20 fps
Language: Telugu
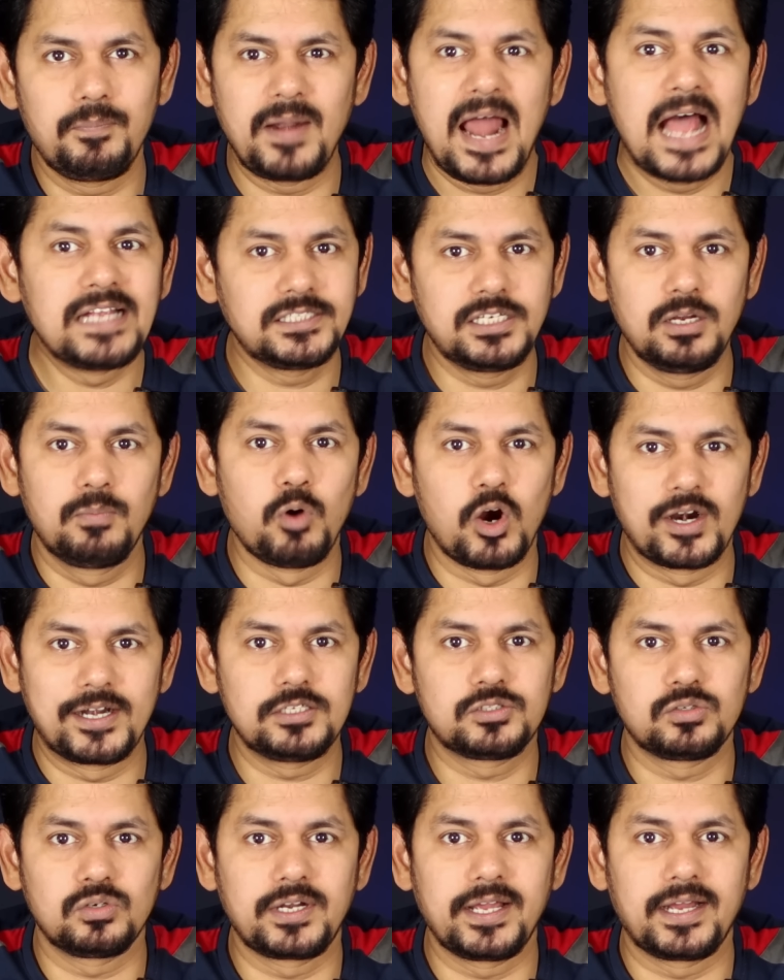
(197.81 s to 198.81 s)
ప్లాస్టిక్
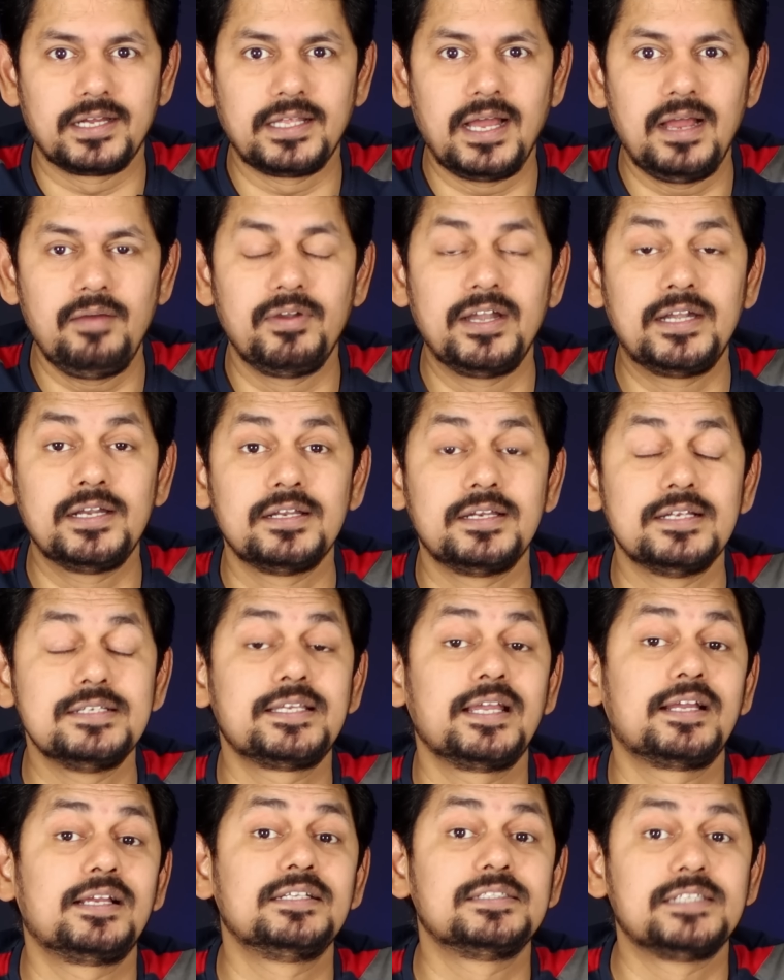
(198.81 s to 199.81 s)
బాటిల్స్ ఉంటాయి కదా వీటిని
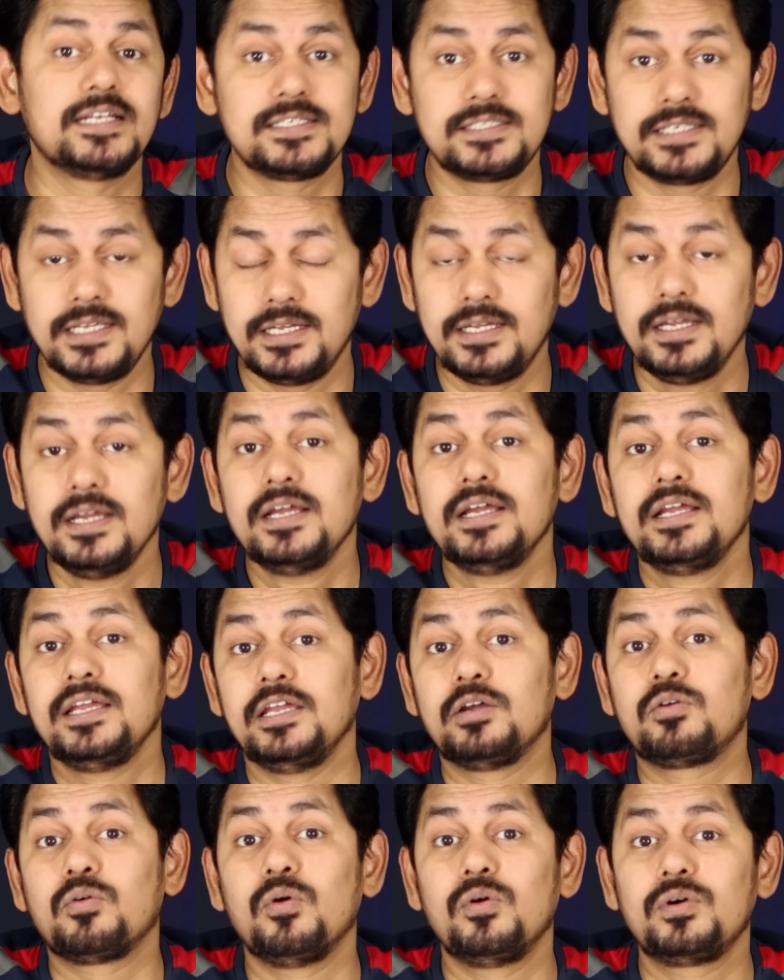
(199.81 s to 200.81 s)
రీసైక్లింగ్ చేసి
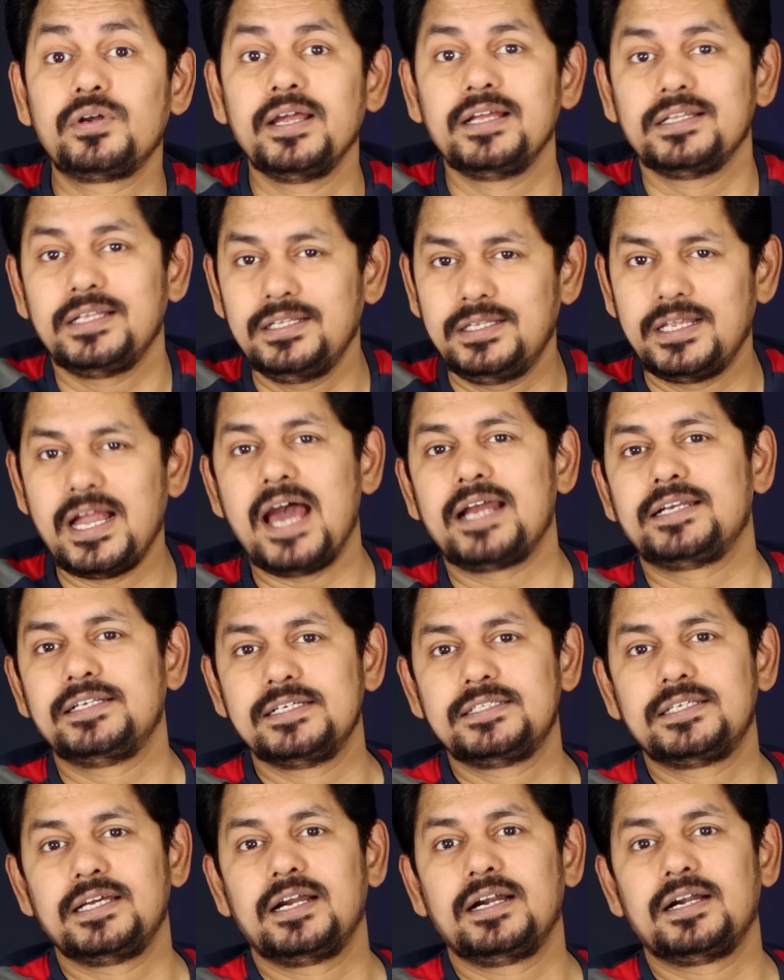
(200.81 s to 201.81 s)
ఈ కోట్ని అయితే తయారు
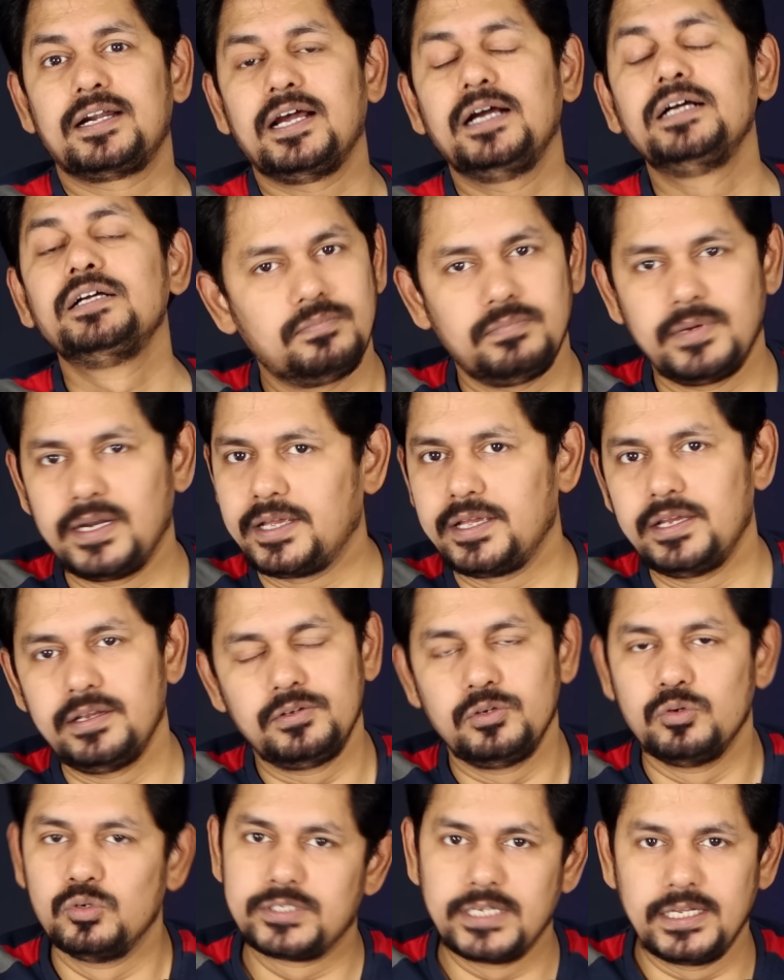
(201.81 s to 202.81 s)
చేశారంట మనకి
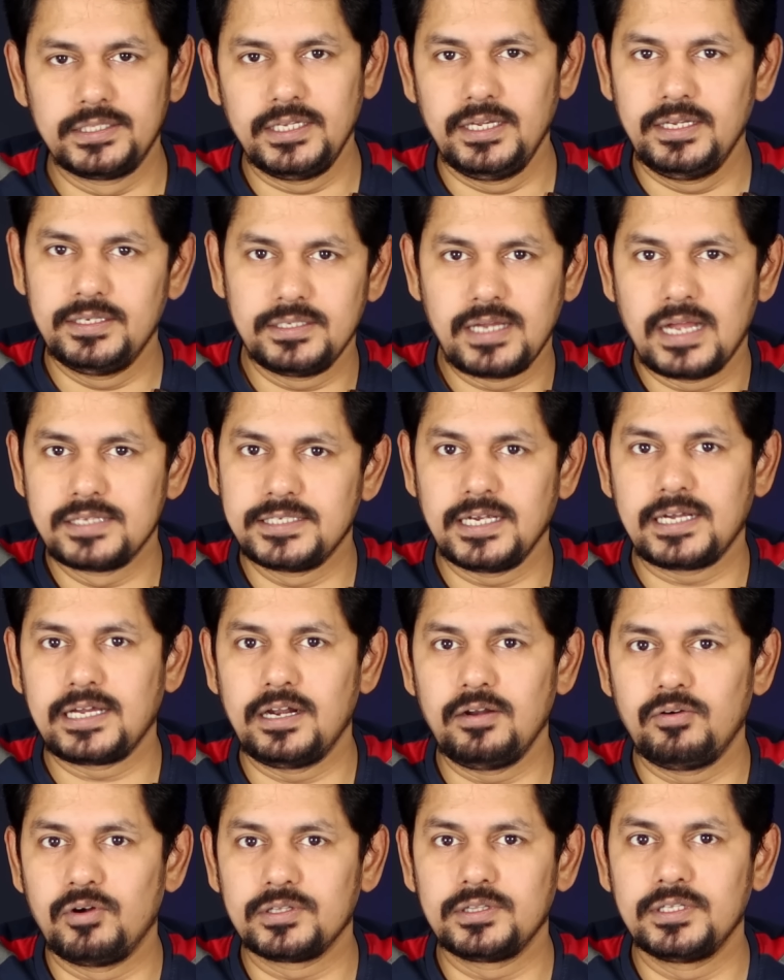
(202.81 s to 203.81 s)
న్యూస్ అయితే
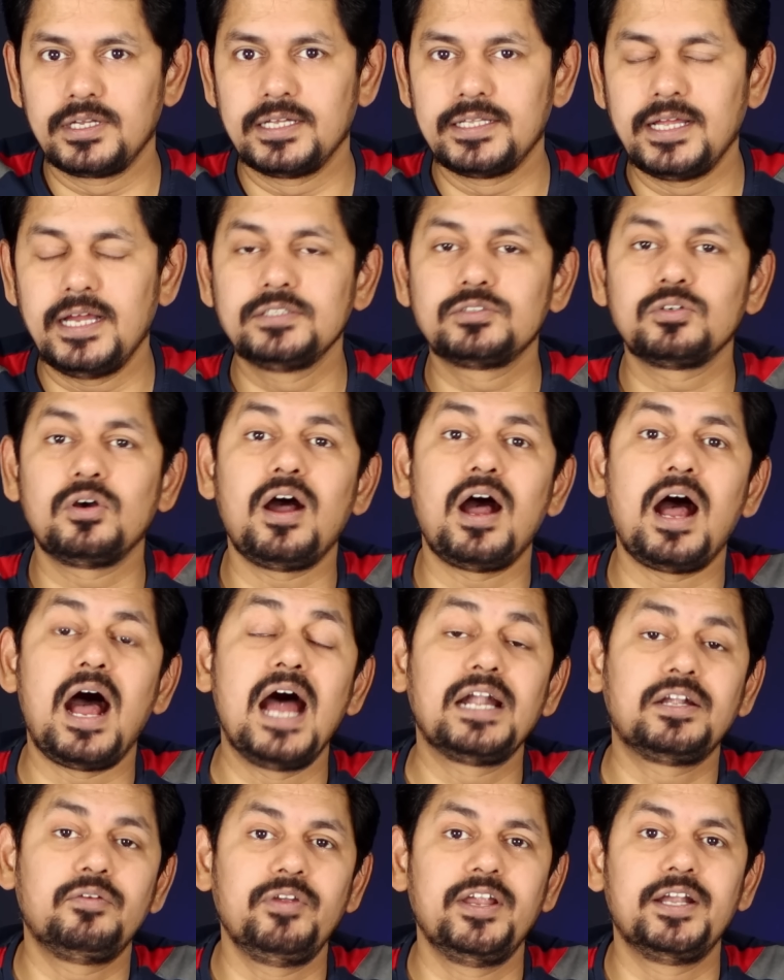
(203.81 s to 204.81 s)
చక్కర్లు కొడుతుంది కదా సో
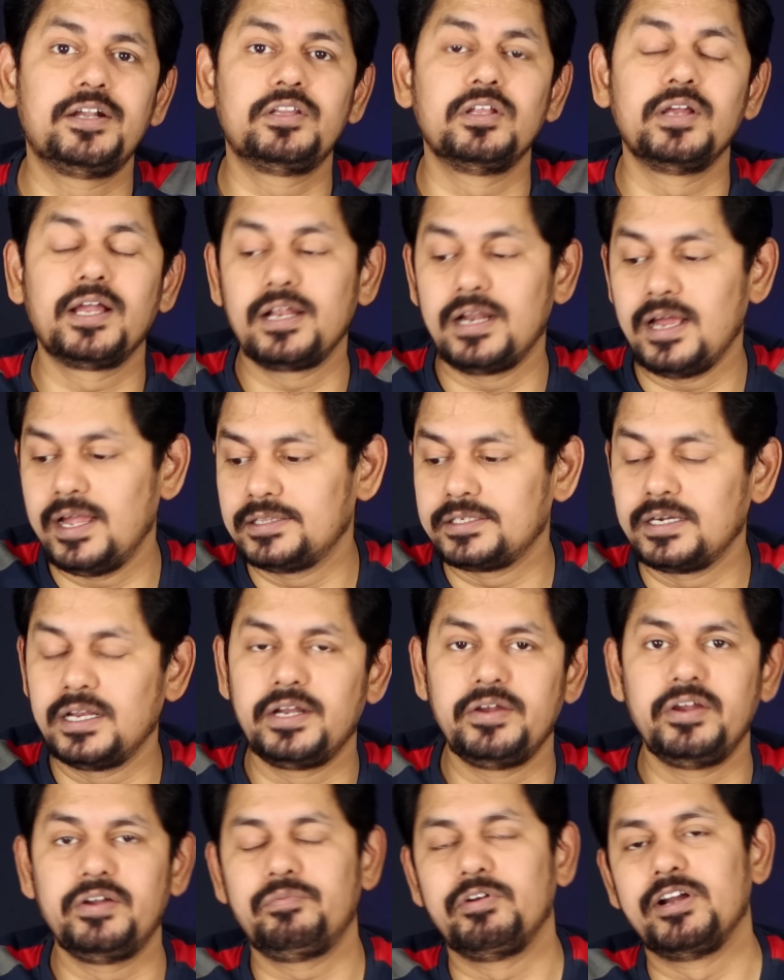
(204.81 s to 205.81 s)
ఆ ట్వీట్ దగ్గర అయితే
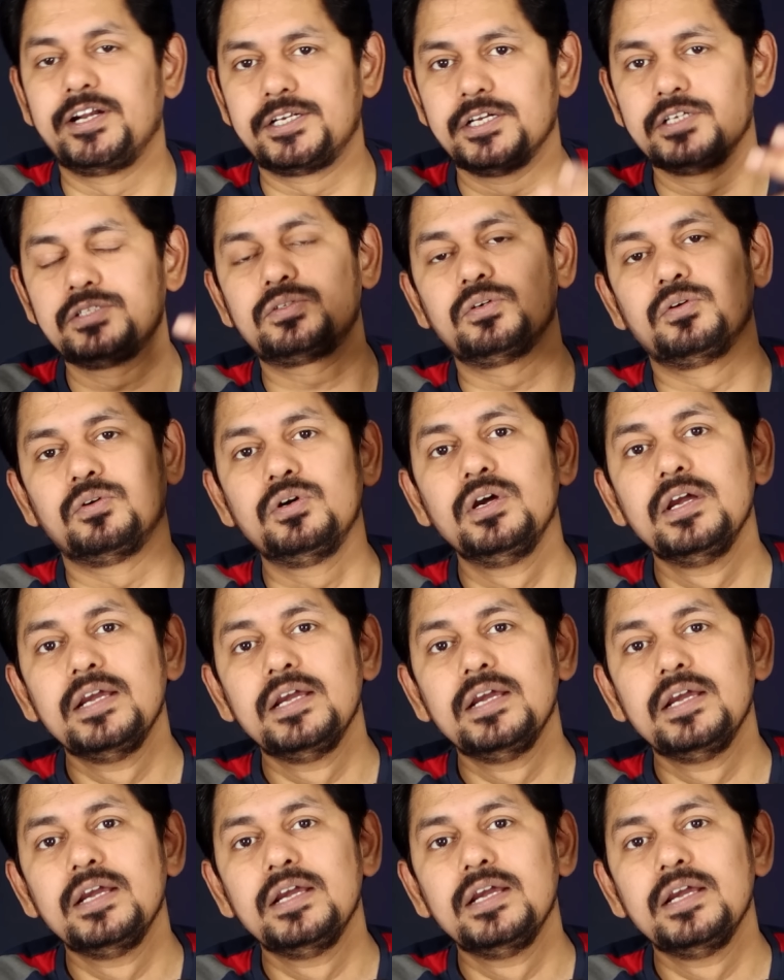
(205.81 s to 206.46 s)
రీట్వీట్ చేస్తూ